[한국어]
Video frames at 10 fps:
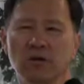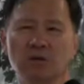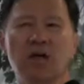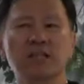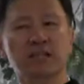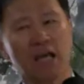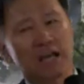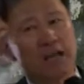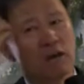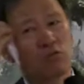자기
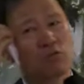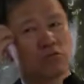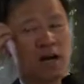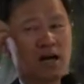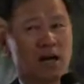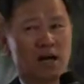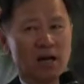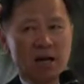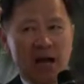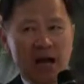
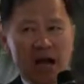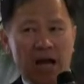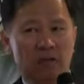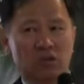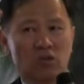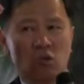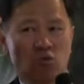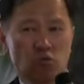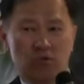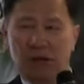생각으로다가 하는
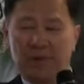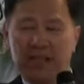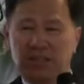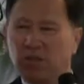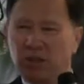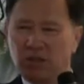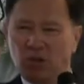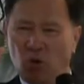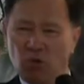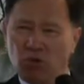경우가
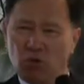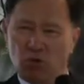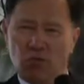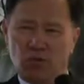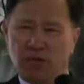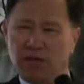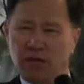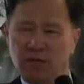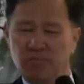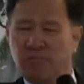많지만은 영적으로 볼
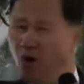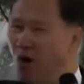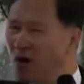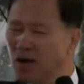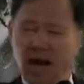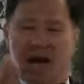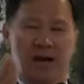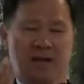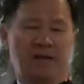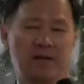적에는
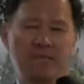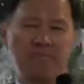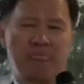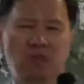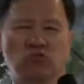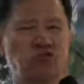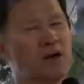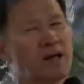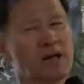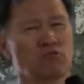뭔가
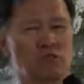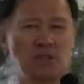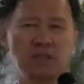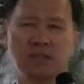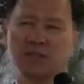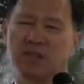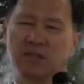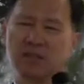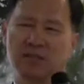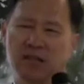주관하고
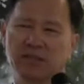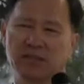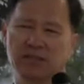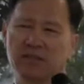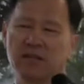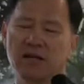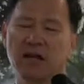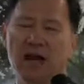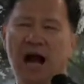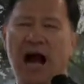있다는 사실을
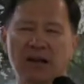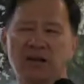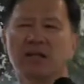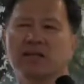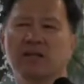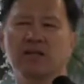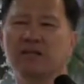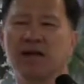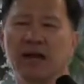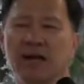알아야
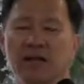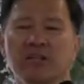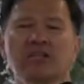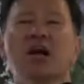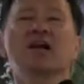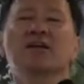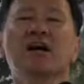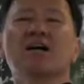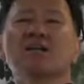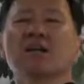되는데
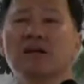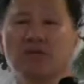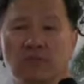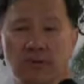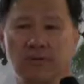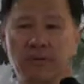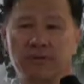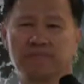착각을 하는 거예요.